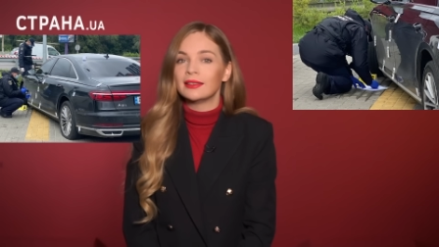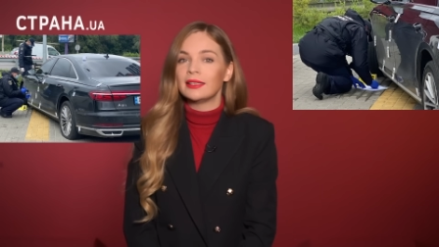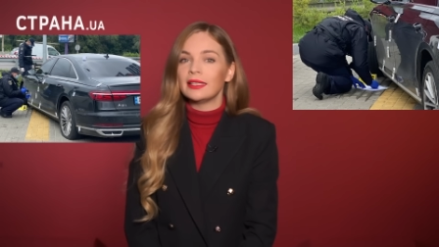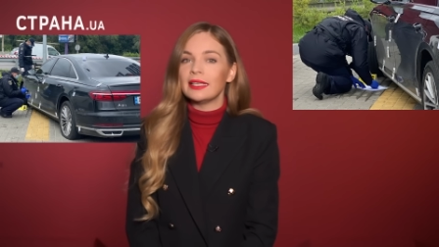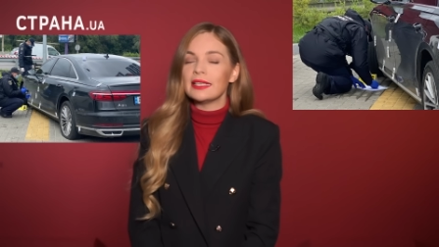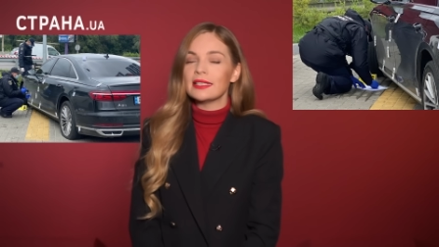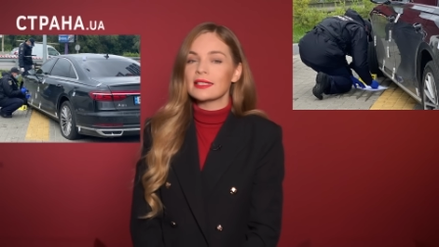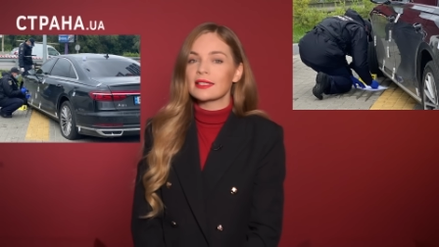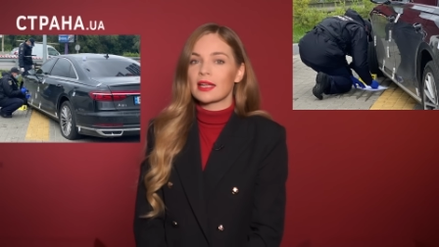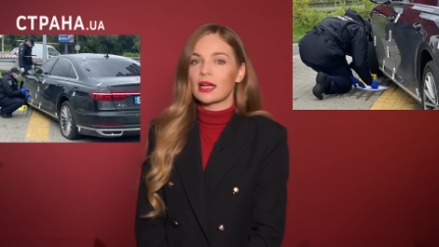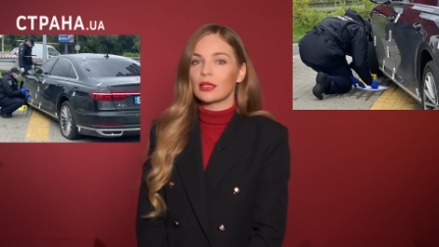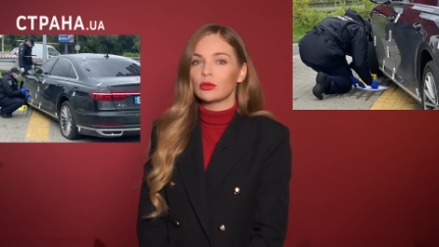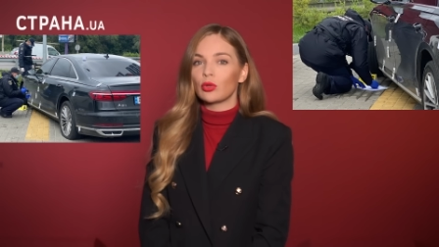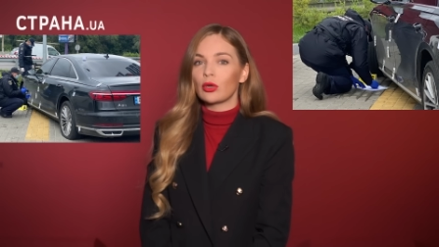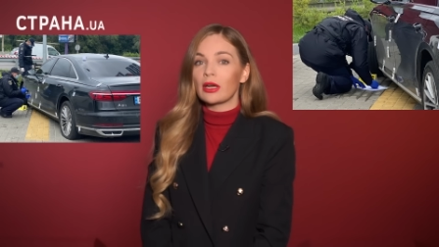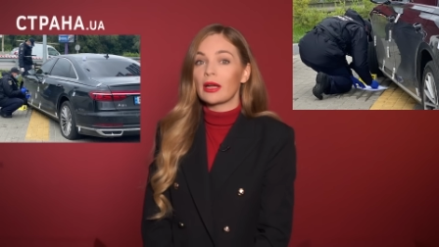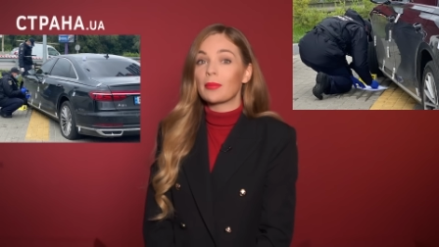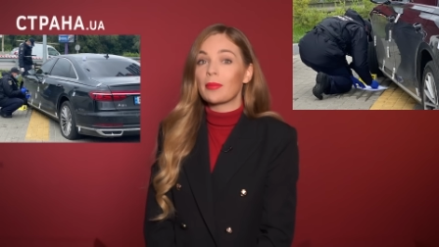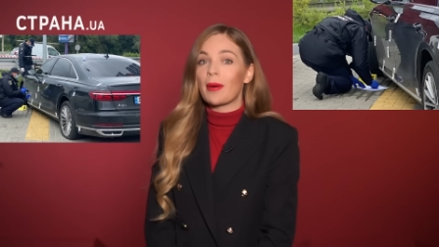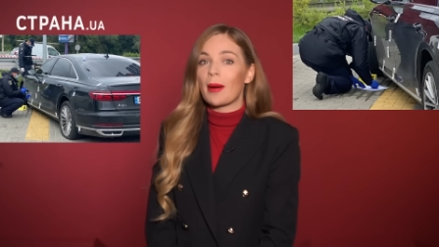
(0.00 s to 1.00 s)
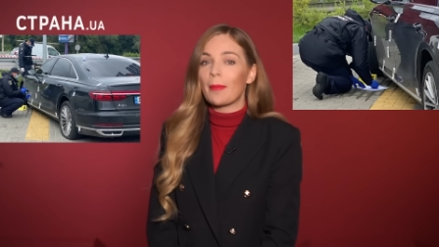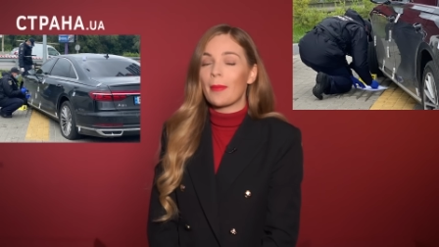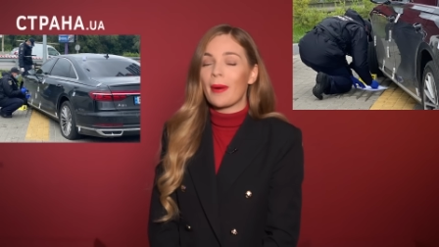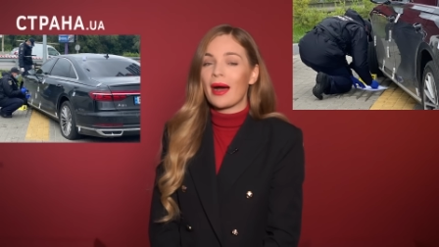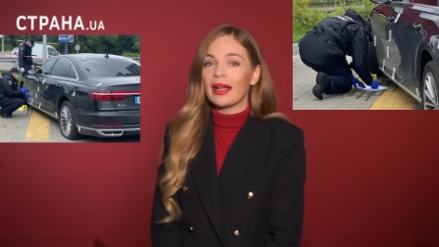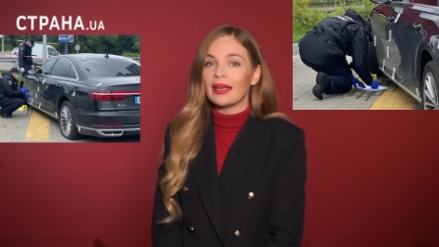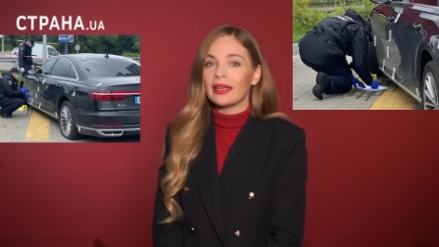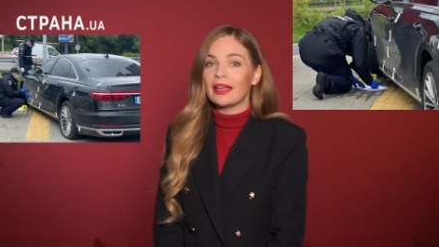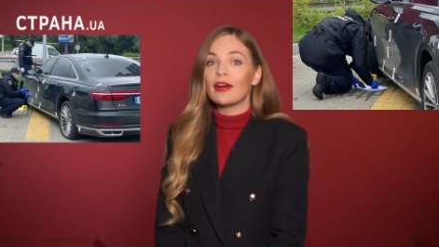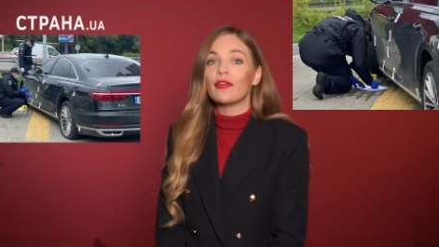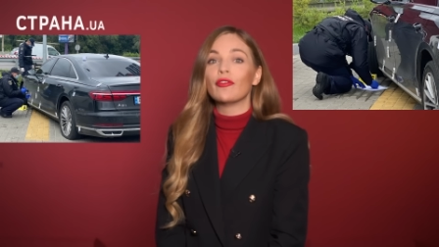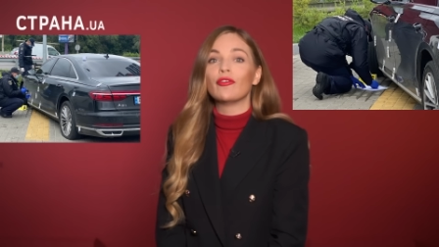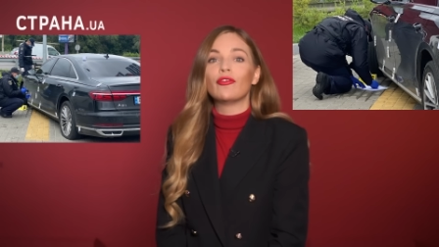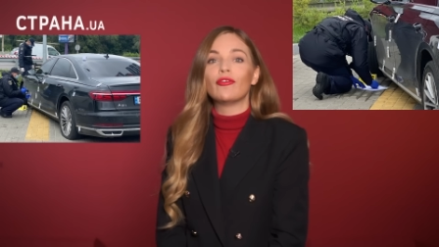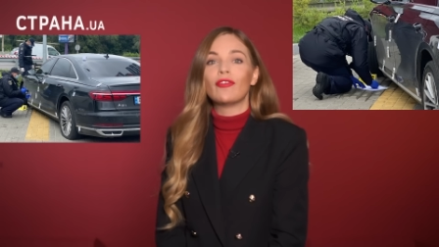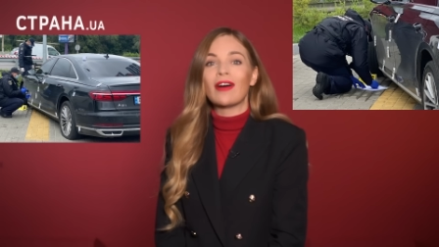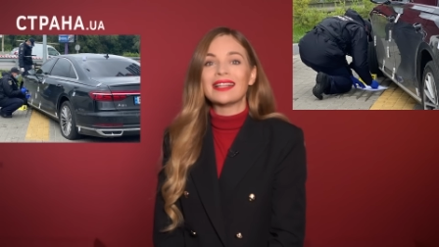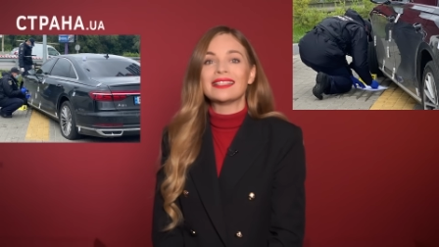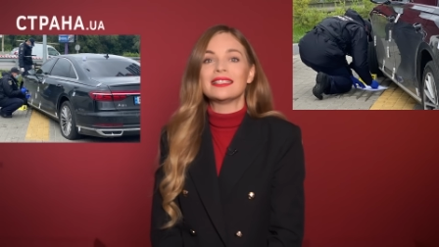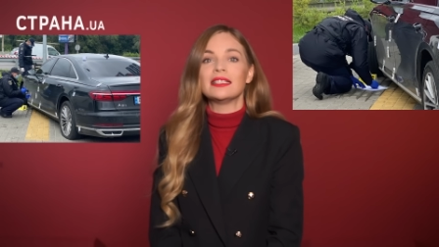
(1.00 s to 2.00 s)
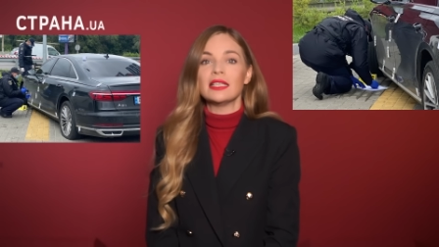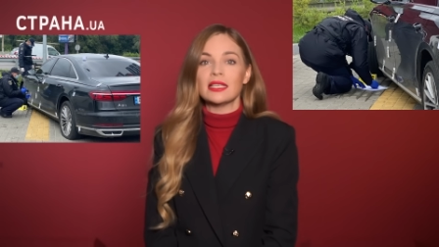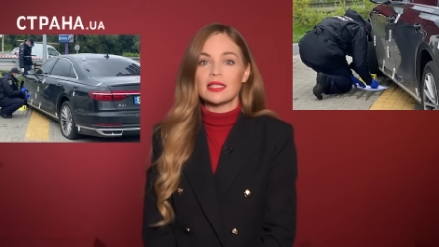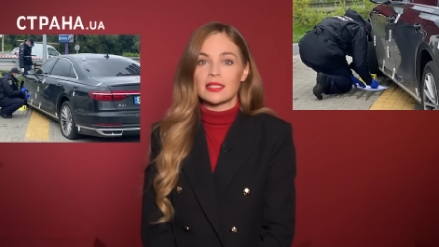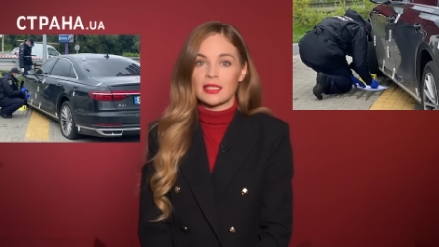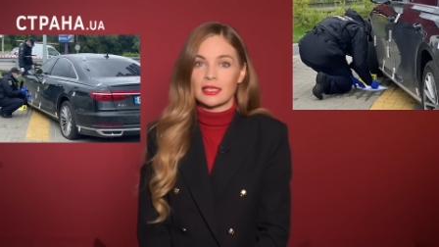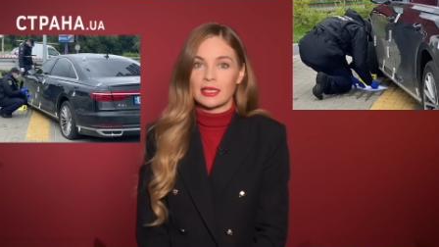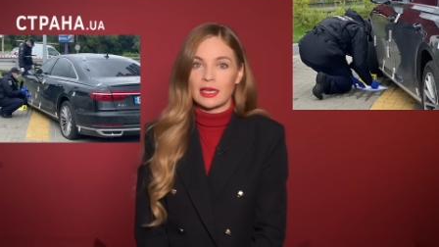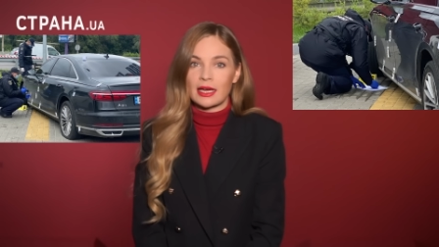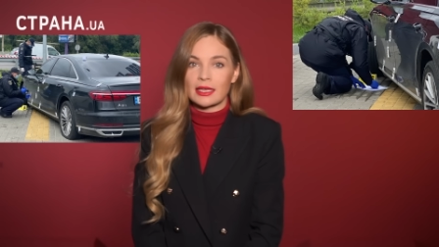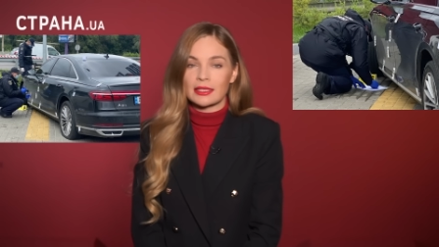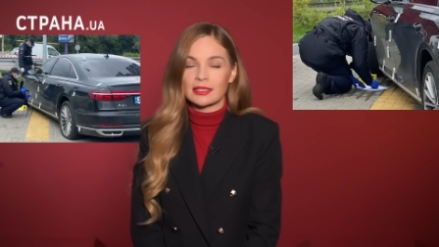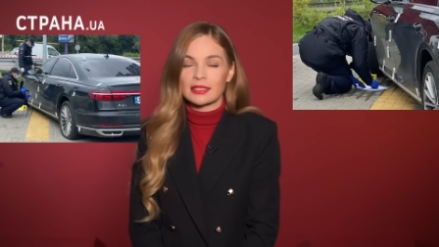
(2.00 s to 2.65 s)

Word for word: три из которых попали в водителя.